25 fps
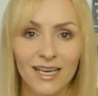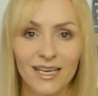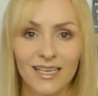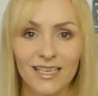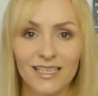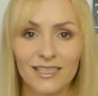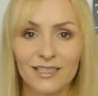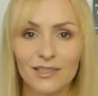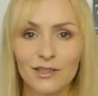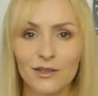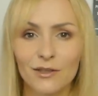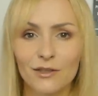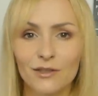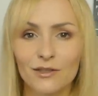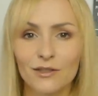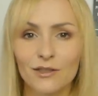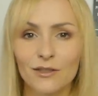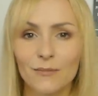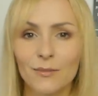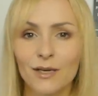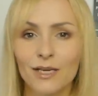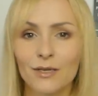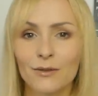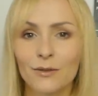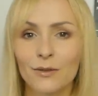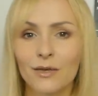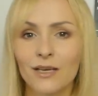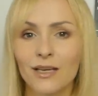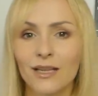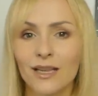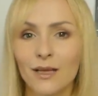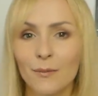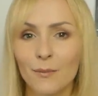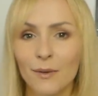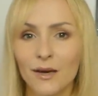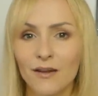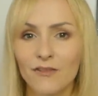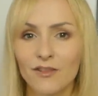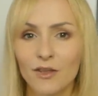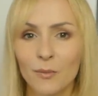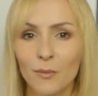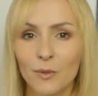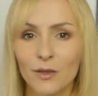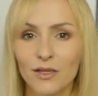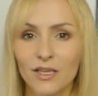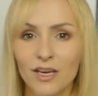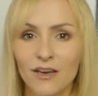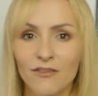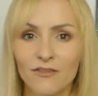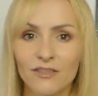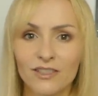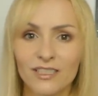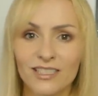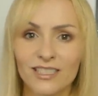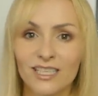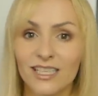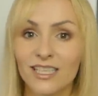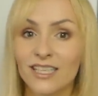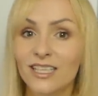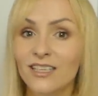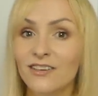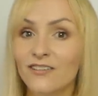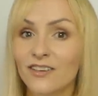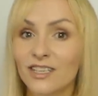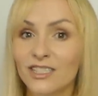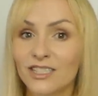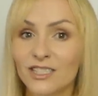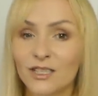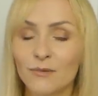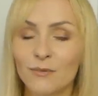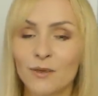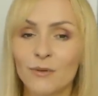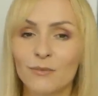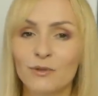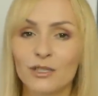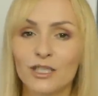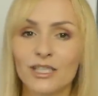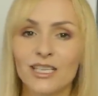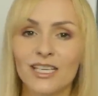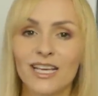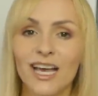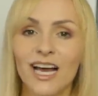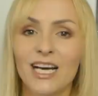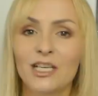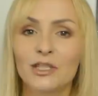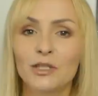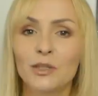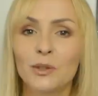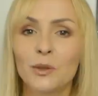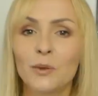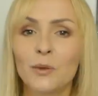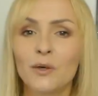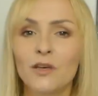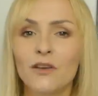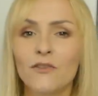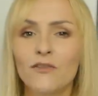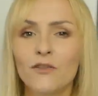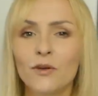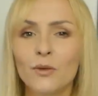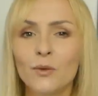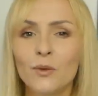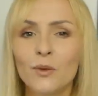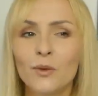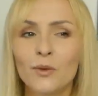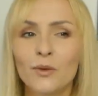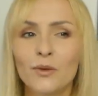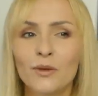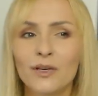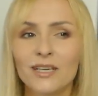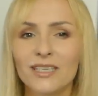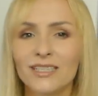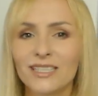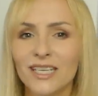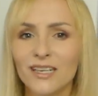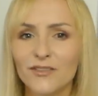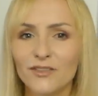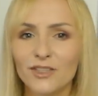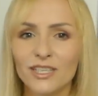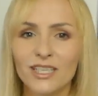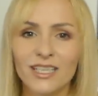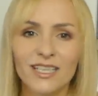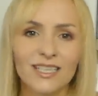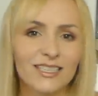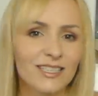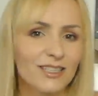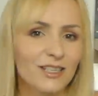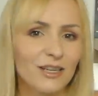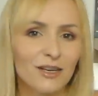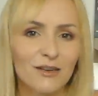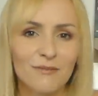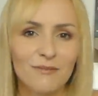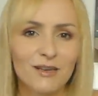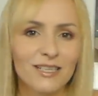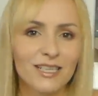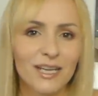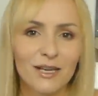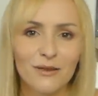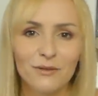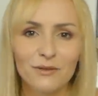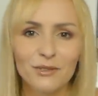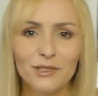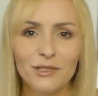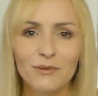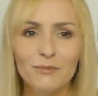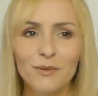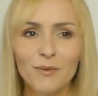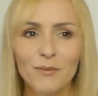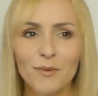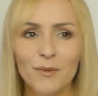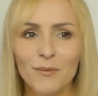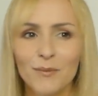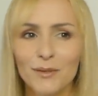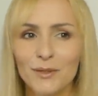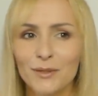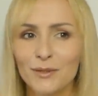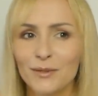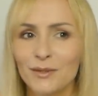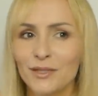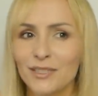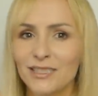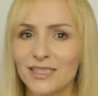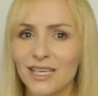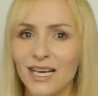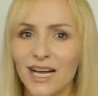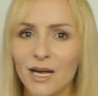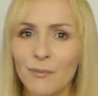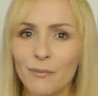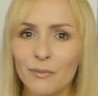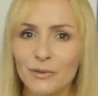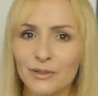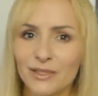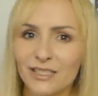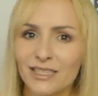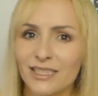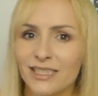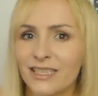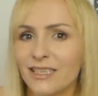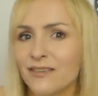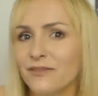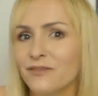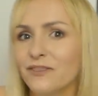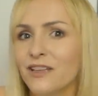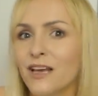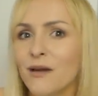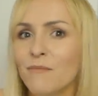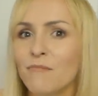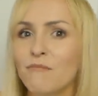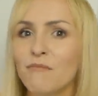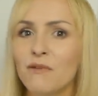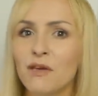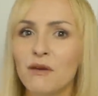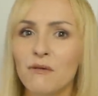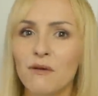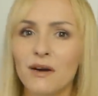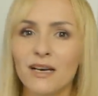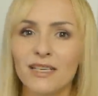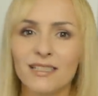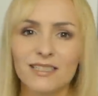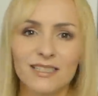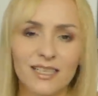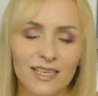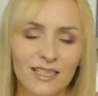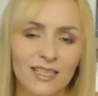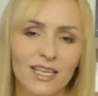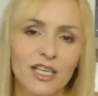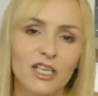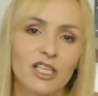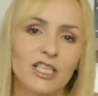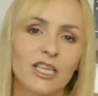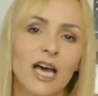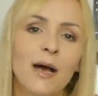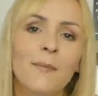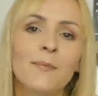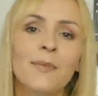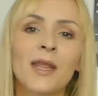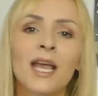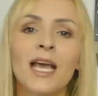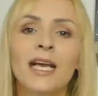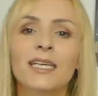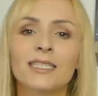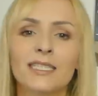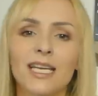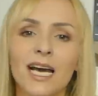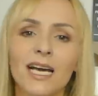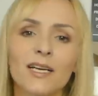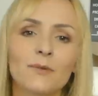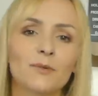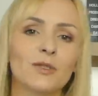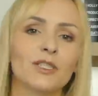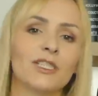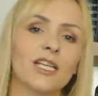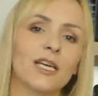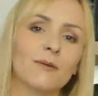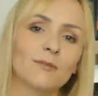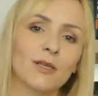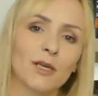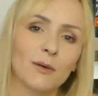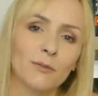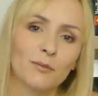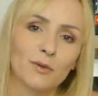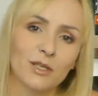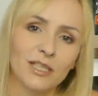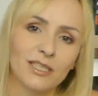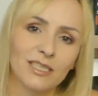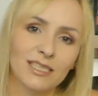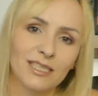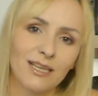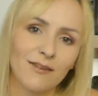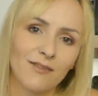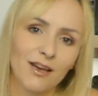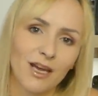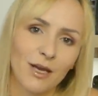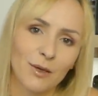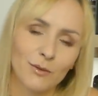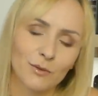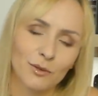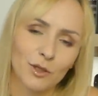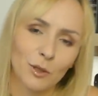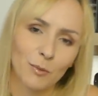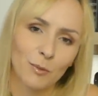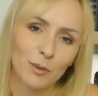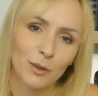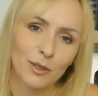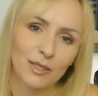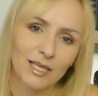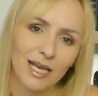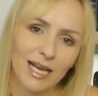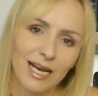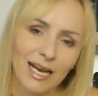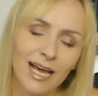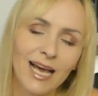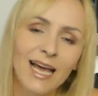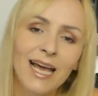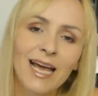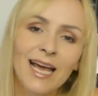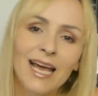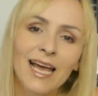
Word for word: Jest to osoba, która naprawdę potrafi zjednywać sobie przyjaciół i wokół której zawsze jest gromada ludzi, bo po prostu jest taka pozytywna, miła i serdeczna. Tak przynajmniej przedstawiają to portale.